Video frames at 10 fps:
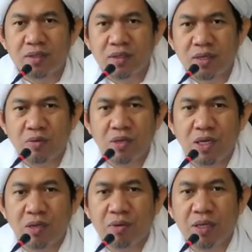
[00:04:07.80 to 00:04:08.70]

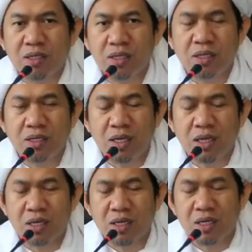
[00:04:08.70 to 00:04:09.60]
Kemudian dia perhatiin dia
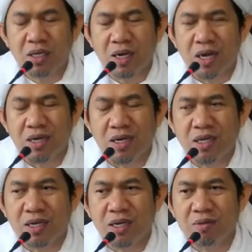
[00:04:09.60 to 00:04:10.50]
kira-kira ada
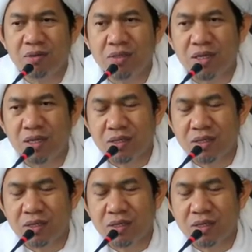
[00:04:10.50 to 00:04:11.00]
yang nggak bisa.